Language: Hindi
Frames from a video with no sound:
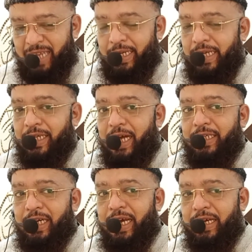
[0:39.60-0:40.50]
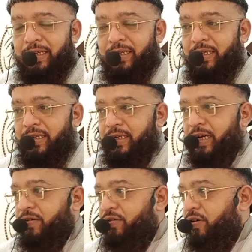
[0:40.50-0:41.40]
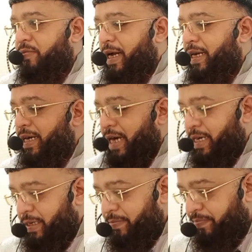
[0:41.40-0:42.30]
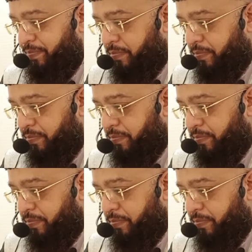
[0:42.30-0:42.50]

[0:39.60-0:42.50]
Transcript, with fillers: जैसे ही चांद चढ़े नाखून और बाल ना काटे